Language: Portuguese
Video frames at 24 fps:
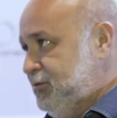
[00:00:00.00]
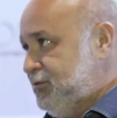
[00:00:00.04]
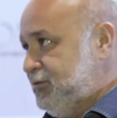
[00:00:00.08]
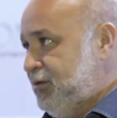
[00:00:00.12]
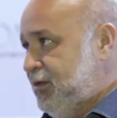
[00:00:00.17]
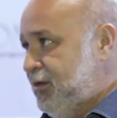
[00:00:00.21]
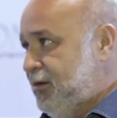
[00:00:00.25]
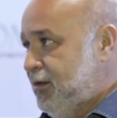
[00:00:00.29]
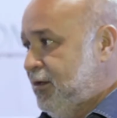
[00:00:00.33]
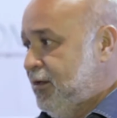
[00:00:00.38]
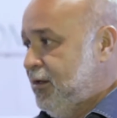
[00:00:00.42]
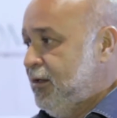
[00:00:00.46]

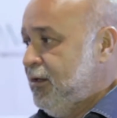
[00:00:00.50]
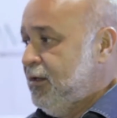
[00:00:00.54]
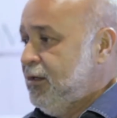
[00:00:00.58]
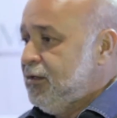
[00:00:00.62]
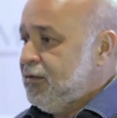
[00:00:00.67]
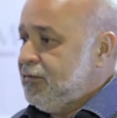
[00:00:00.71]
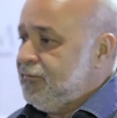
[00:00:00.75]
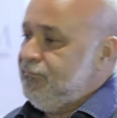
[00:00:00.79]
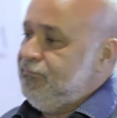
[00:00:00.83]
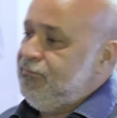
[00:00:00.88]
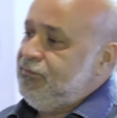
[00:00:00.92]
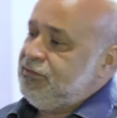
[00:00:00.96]
né?
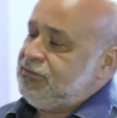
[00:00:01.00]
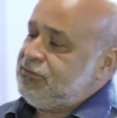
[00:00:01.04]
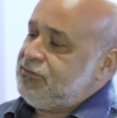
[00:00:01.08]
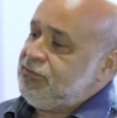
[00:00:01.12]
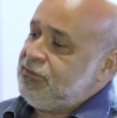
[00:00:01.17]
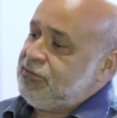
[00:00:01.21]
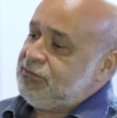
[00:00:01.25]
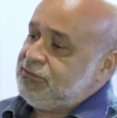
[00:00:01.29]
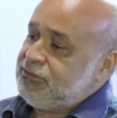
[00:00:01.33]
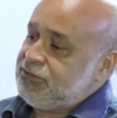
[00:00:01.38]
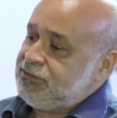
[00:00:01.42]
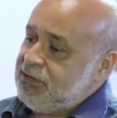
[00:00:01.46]
Visto que
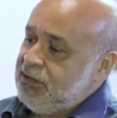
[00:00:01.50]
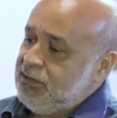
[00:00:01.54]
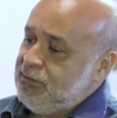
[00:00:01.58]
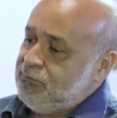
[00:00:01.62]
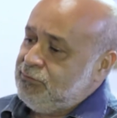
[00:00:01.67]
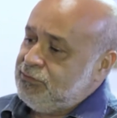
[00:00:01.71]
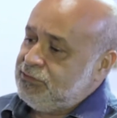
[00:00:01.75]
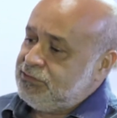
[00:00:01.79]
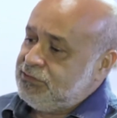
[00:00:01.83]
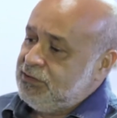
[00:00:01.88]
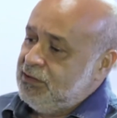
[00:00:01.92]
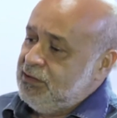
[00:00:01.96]
nós
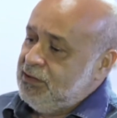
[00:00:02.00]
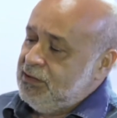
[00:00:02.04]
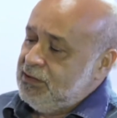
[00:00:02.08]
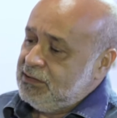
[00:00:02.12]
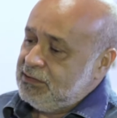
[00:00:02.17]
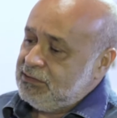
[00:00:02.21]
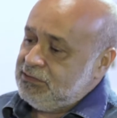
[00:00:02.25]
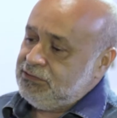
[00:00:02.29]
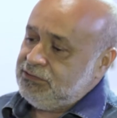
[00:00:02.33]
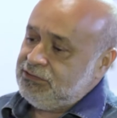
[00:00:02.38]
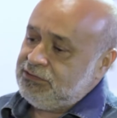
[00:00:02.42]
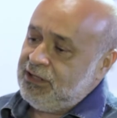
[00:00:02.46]
estamos
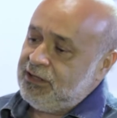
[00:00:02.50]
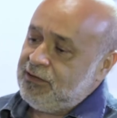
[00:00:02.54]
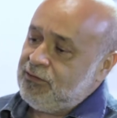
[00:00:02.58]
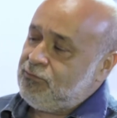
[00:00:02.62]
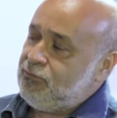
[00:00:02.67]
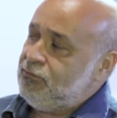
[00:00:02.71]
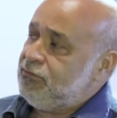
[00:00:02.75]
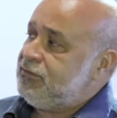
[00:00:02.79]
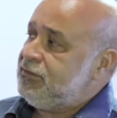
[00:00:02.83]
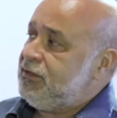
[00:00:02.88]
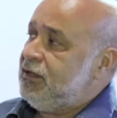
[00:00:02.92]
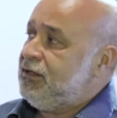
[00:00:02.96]
já em
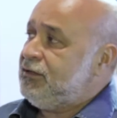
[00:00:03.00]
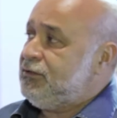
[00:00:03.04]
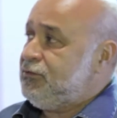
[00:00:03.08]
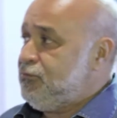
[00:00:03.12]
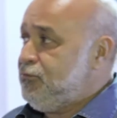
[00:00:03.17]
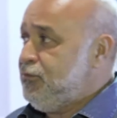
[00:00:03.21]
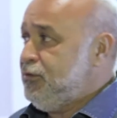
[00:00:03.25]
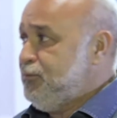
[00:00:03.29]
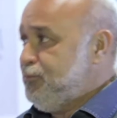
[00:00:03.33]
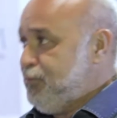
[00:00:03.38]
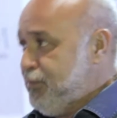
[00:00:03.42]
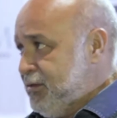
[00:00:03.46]
contato com
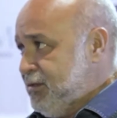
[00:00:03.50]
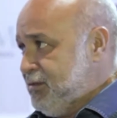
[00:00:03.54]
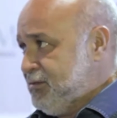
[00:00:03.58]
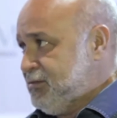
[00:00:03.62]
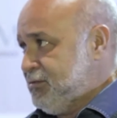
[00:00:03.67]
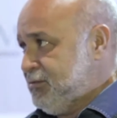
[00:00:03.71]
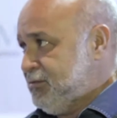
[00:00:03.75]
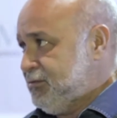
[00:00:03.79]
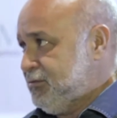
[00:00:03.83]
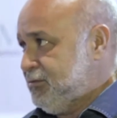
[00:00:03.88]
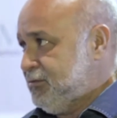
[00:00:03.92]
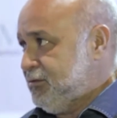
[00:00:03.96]

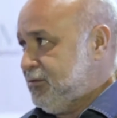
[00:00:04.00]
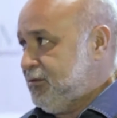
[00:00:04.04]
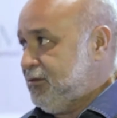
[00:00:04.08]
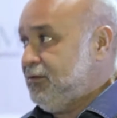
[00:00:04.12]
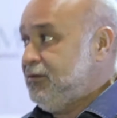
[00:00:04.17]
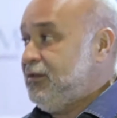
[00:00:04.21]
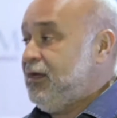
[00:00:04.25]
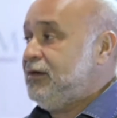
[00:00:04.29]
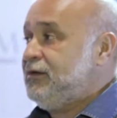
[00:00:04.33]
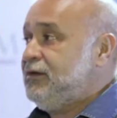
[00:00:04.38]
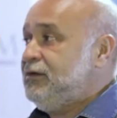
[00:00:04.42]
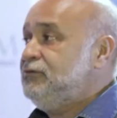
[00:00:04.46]
empresas
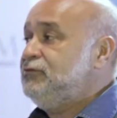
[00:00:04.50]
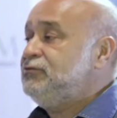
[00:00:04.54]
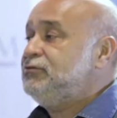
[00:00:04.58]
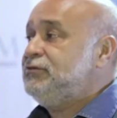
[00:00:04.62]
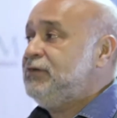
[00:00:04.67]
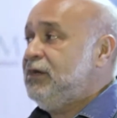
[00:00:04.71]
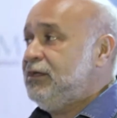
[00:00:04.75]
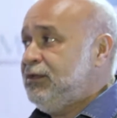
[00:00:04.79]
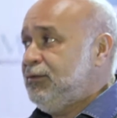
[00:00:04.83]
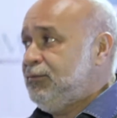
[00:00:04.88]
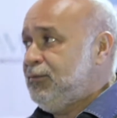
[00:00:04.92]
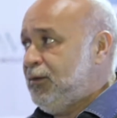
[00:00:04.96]
daqui do
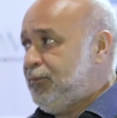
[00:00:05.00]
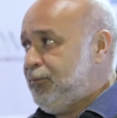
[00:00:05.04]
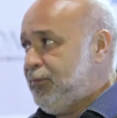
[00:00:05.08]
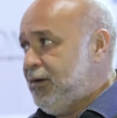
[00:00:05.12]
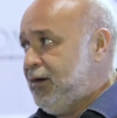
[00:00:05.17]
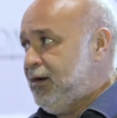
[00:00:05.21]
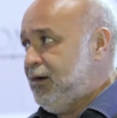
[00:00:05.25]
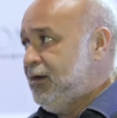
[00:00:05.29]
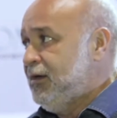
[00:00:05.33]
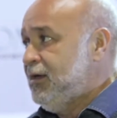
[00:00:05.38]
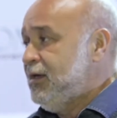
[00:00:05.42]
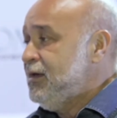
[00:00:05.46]
estado do
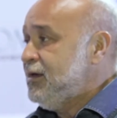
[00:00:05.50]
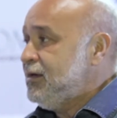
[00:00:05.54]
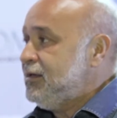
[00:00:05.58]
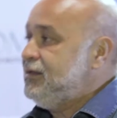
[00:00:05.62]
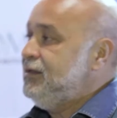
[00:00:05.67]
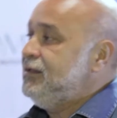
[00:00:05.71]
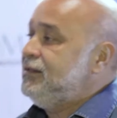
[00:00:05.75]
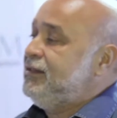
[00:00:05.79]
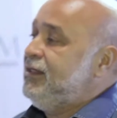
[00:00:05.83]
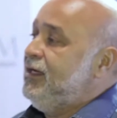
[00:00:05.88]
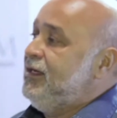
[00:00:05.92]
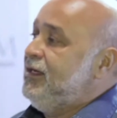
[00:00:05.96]
Amapá que têm